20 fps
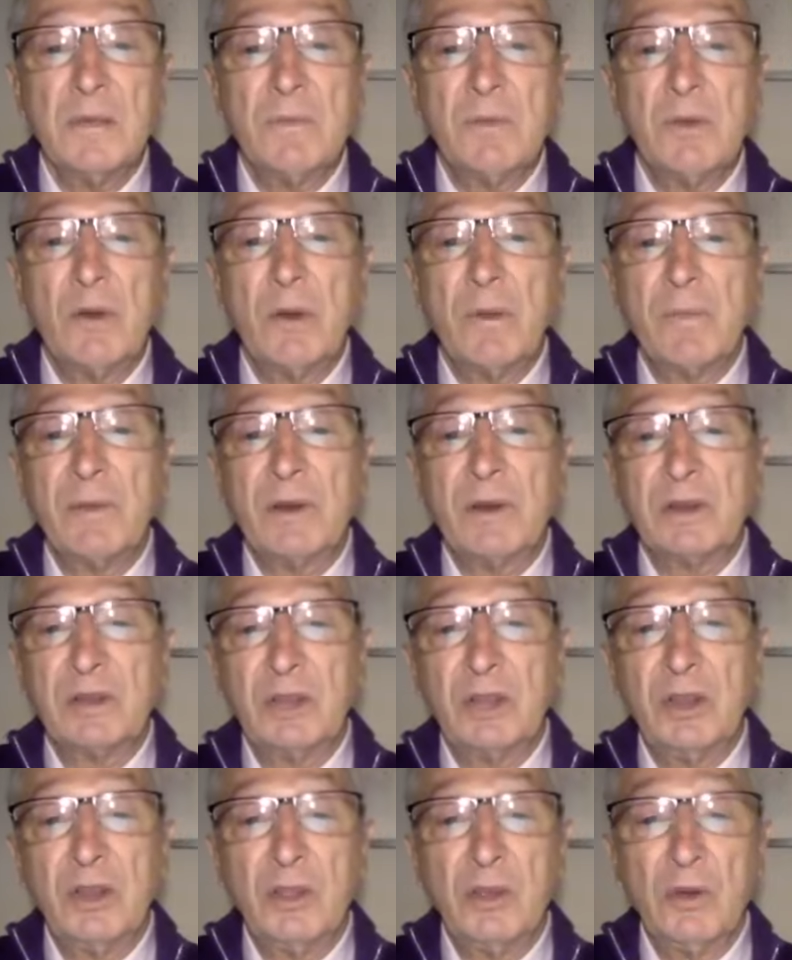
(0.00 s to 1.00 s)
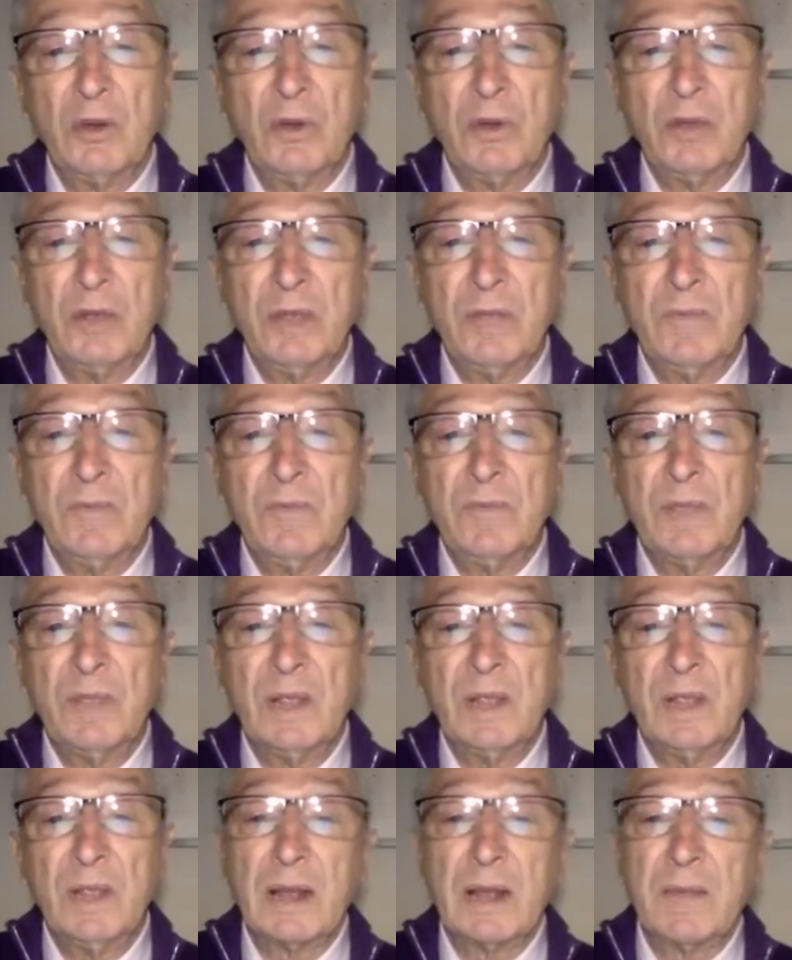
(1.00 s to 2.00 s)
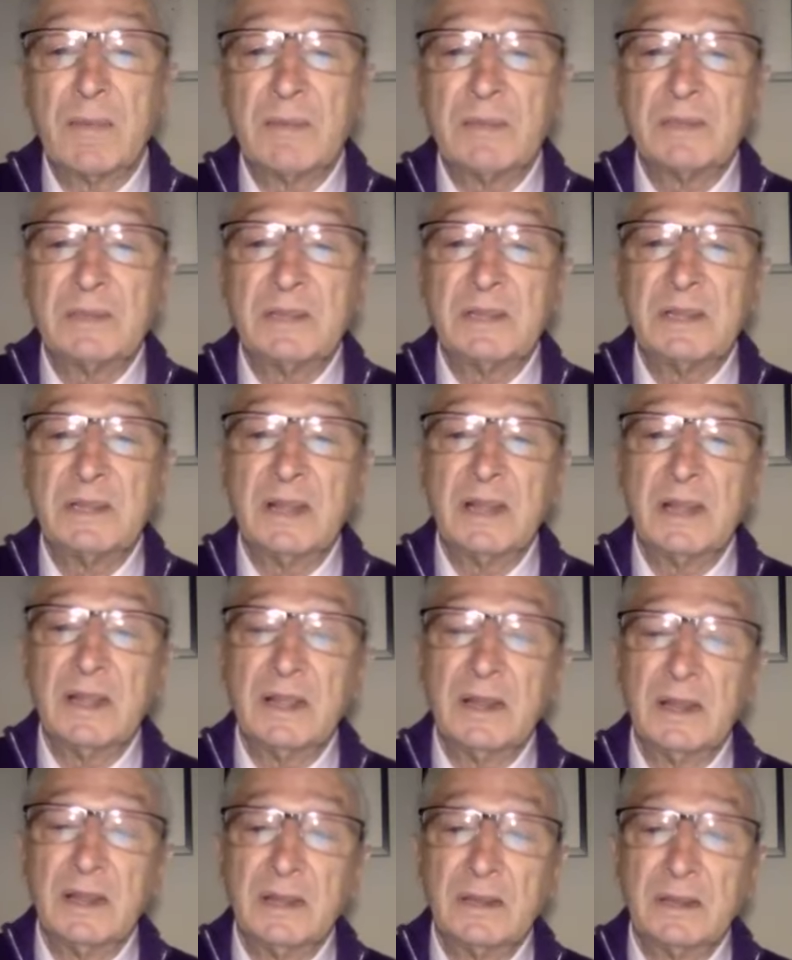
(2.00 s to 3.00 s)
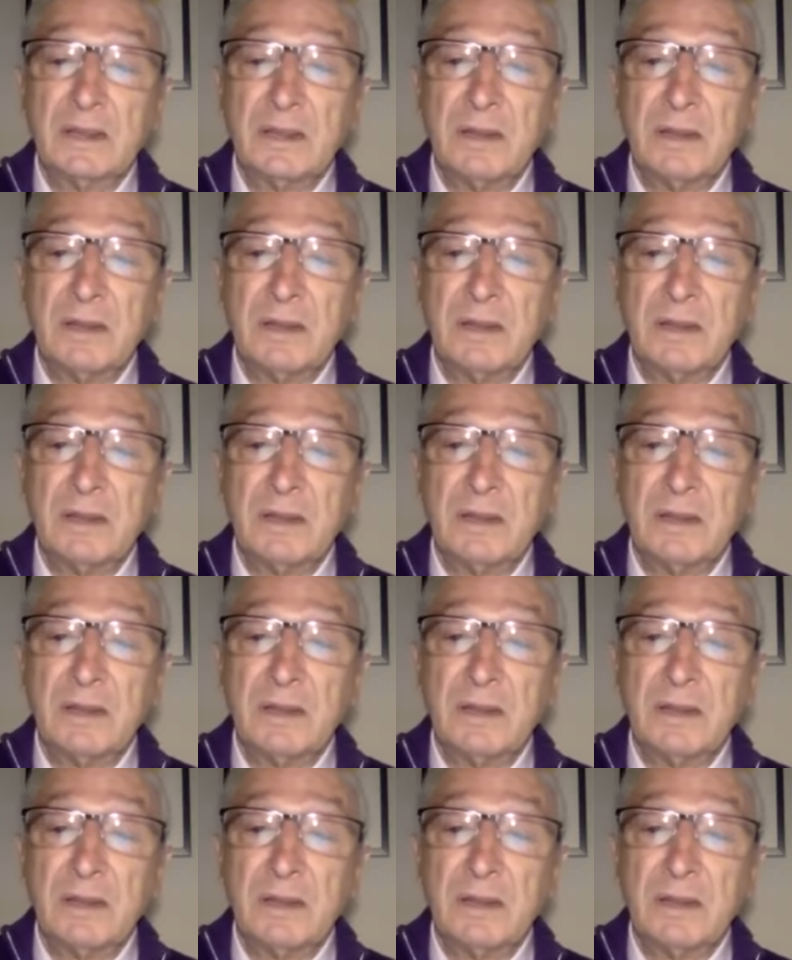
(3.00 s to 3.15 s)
Pero a partir de hoy, la capacidad de las,